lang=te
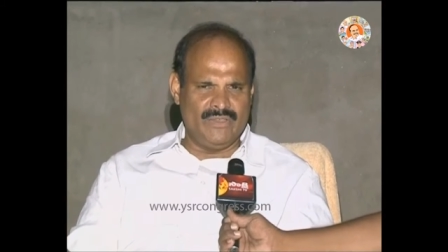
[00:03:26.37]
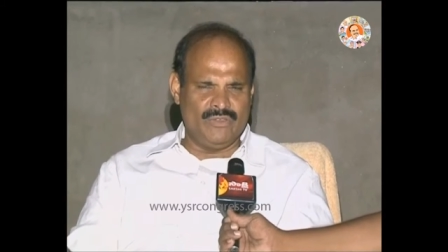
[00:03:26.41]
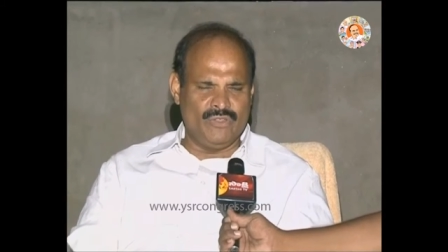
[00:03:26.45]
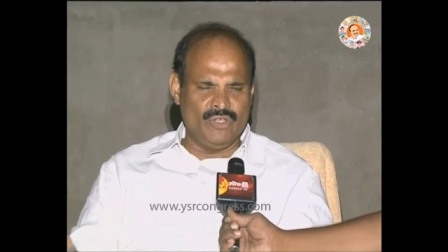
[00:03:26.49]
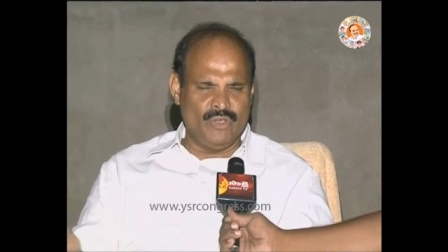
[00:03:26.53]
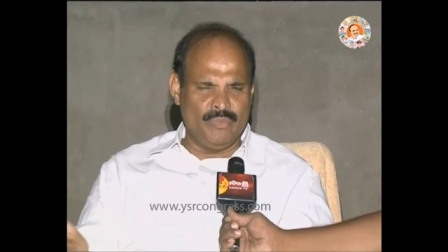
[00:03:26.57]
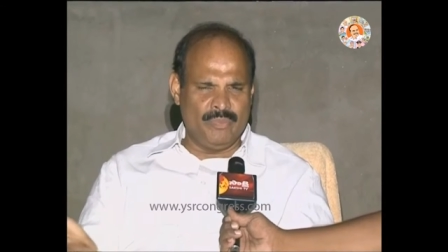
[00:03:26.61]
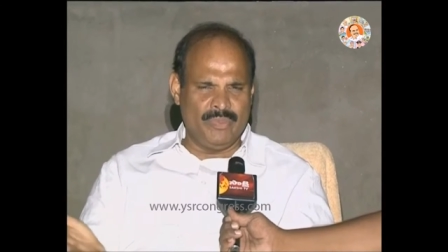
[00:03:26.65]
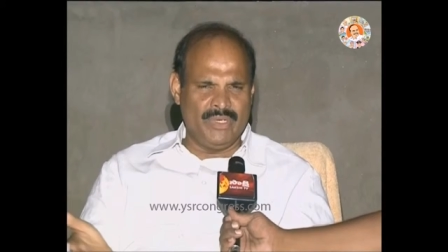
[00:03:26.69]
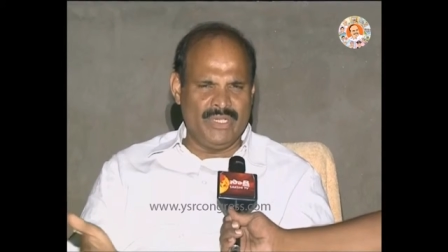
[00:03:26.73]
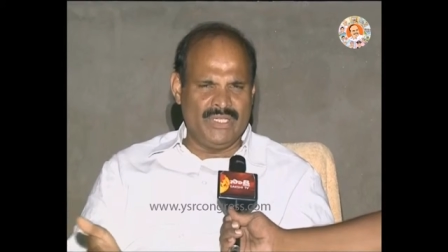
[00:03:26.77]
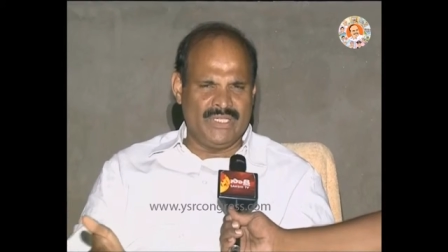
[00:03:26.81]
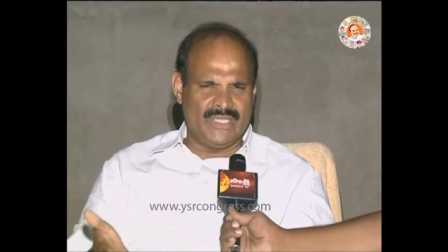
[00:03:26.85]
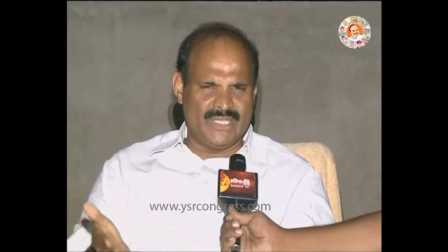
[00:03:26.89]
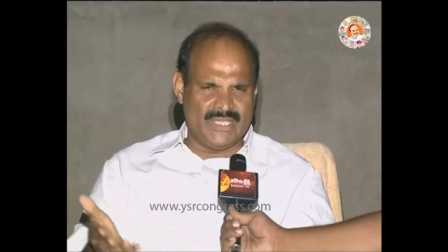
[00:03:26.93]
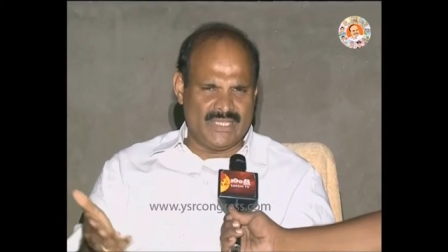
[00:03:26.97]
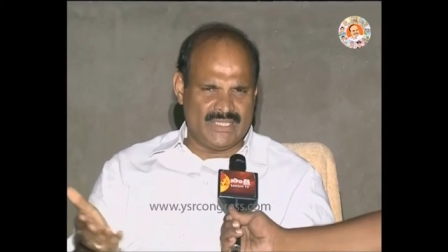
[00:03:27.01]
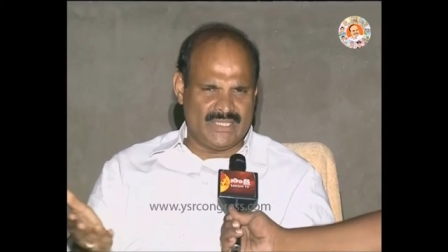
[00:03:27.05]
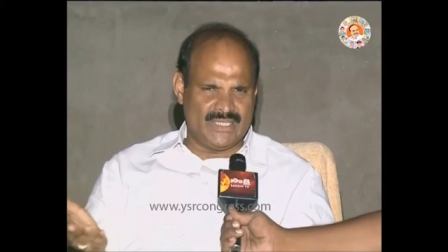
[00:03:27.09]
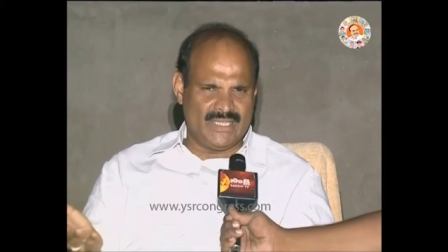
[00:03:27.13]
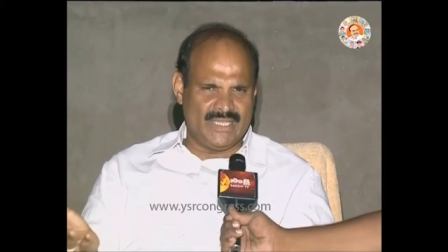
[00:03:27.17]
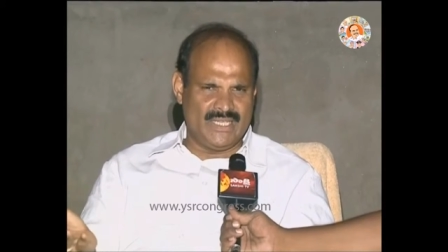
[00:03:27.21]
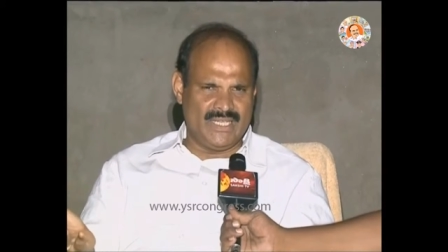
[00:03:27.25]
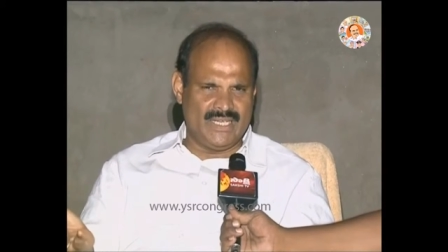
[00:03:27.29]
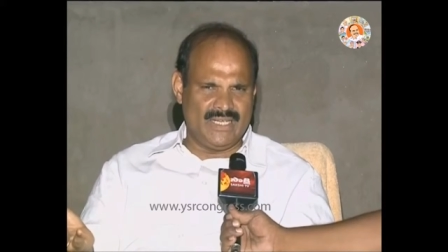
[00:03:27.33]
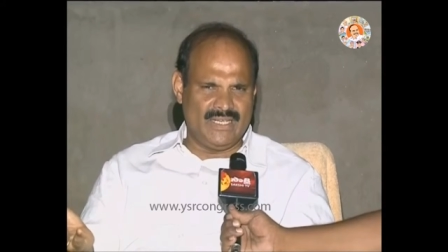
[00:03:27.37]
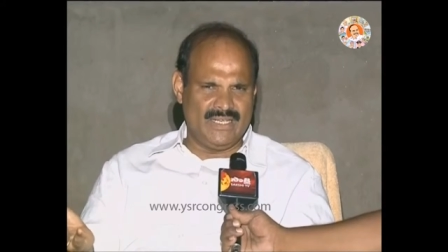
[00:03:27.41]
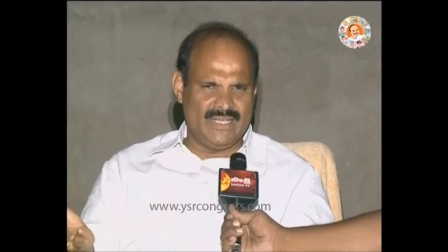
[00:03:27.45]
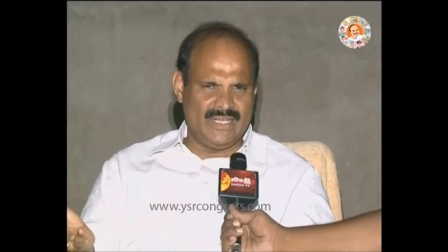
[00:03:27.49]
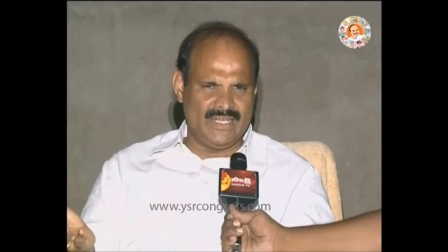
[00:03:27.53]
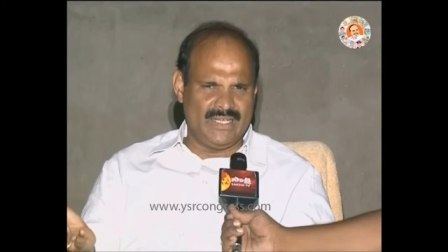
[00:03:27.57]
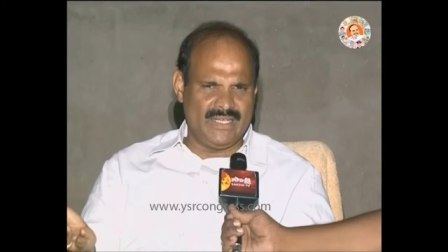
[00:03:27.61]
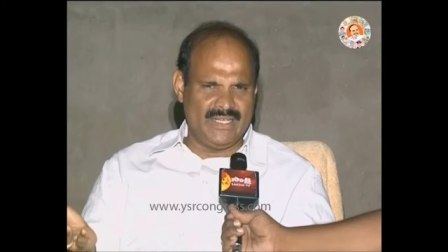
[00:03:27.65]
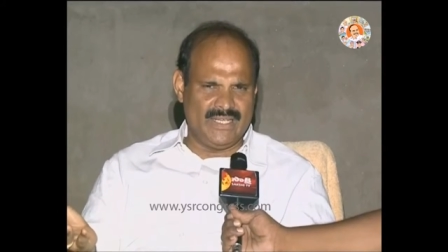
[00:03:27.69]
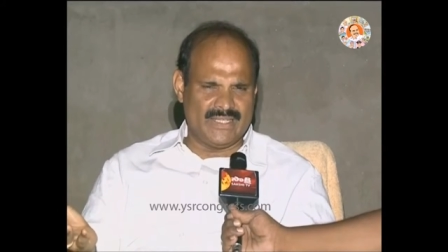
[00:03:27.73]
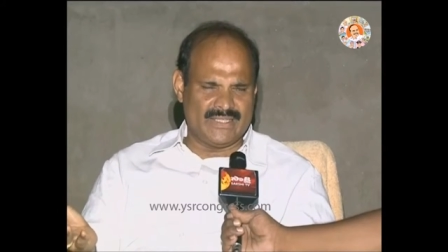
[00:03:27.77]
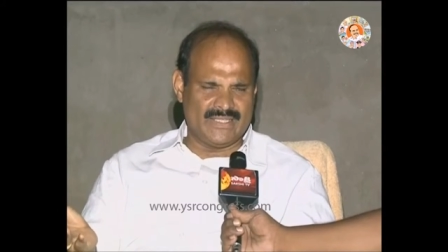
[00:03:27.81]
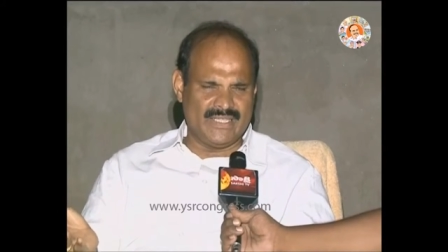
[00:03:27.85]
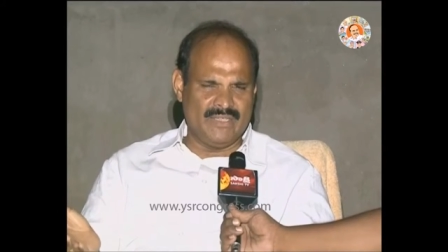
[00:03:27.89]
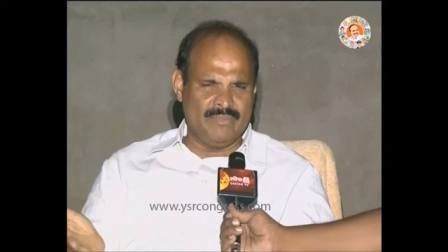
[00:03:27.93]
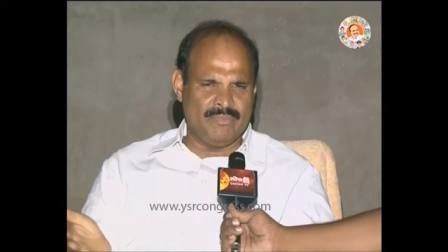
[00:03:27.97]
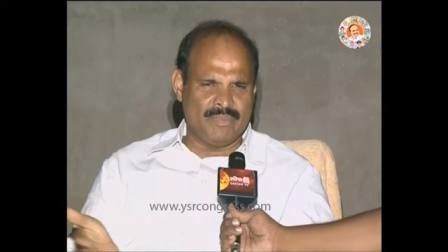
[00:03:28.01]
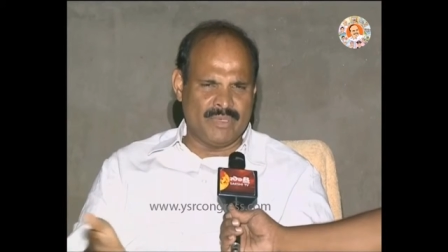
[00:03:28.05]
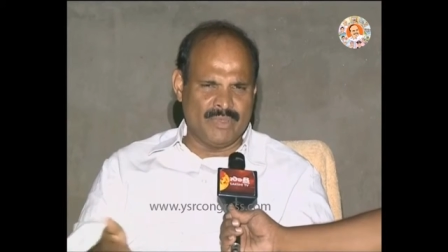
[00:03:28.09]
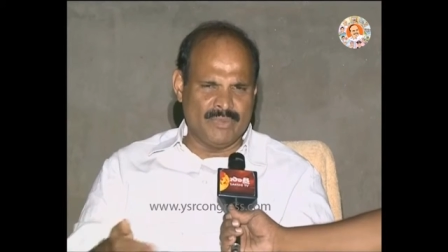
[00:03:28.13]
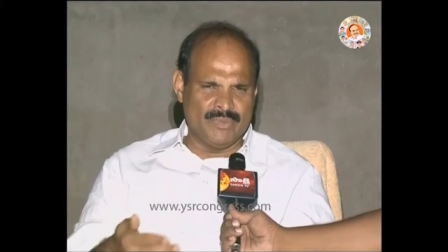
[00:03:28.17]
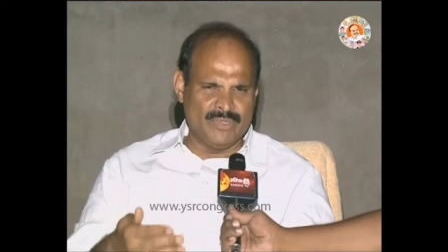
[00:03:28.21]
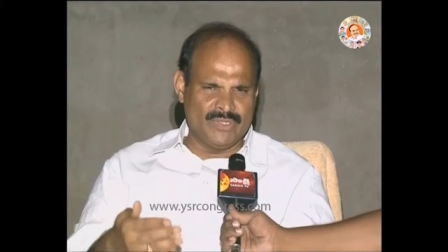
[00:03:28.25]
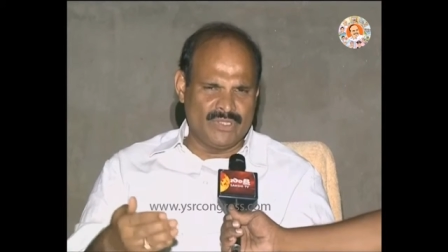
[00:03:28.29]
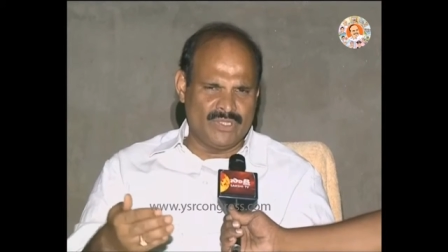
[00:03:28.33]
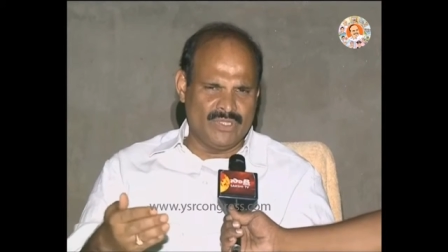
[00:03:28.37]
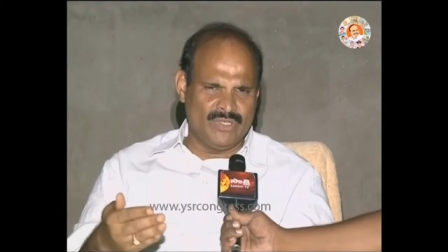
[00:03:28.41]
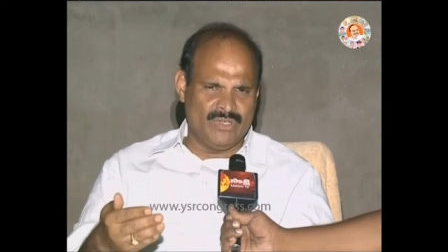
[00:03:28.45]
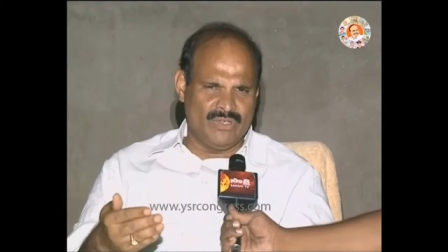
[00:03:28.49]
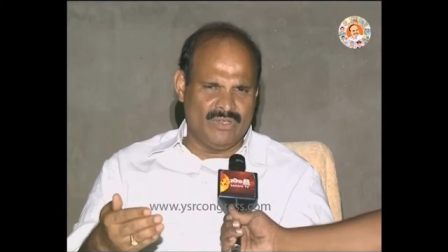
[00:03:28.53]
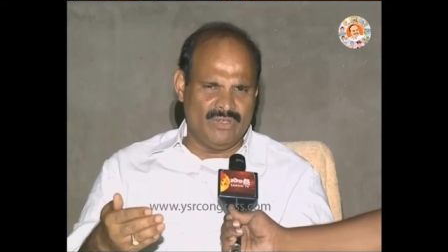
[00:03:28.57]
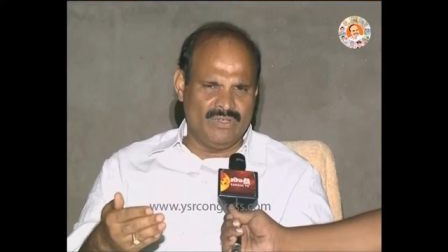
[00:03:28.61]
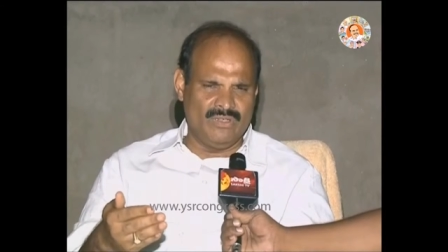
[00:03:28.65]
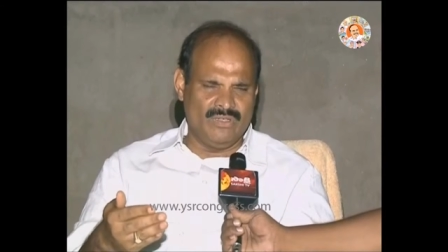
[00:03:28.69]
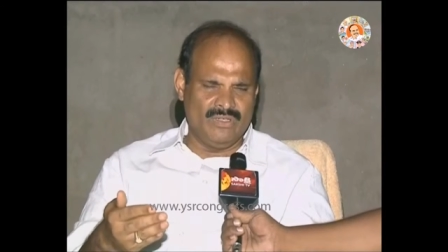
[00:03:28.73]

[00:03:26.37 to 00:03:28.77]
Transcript: దోపిడీ చేస్తున్నారంటే అసలు ఈ ప్రభుత్వం